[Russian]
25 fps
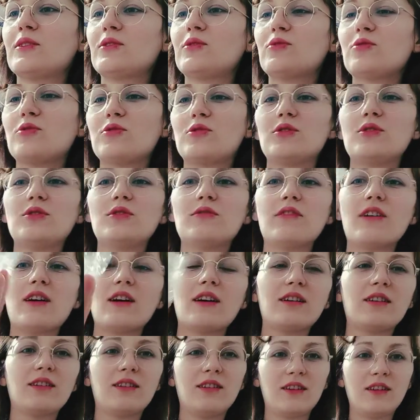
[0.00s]
Тоже
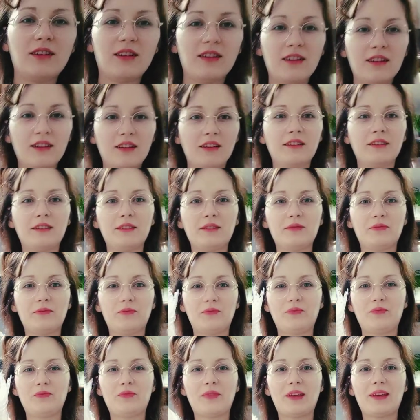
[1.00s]
два
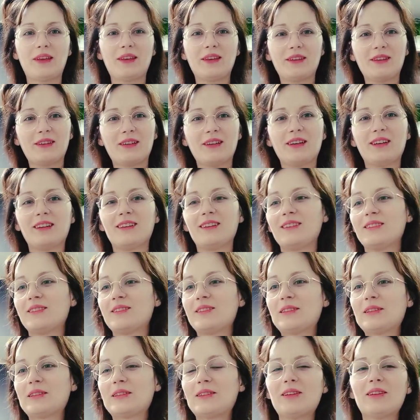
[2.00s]
таких
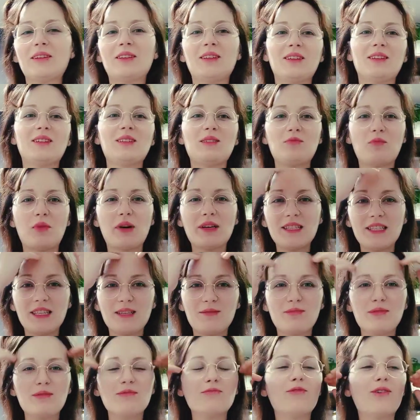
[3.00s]

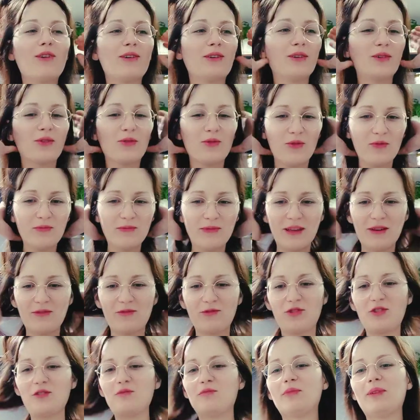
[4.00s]
Спасибо ему огромное,
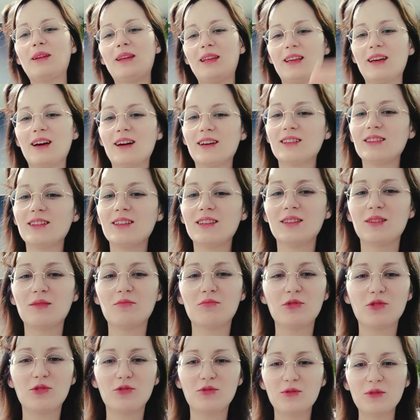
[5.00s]
очень приятно.
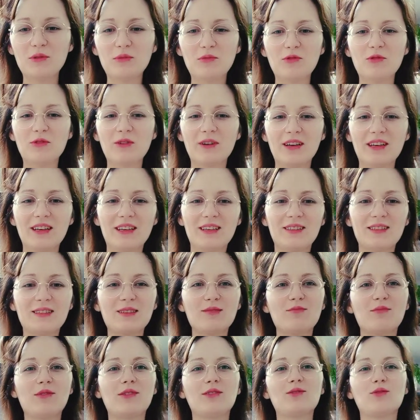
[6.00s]
Напишу ему
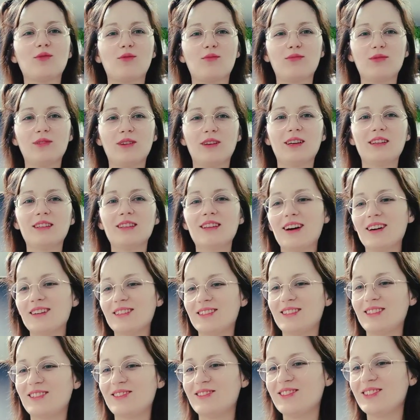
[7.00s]
смс-ку
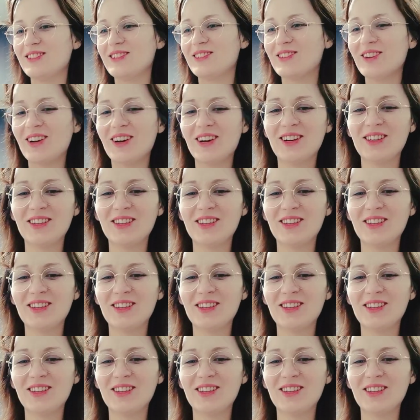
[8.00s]
благодарственную.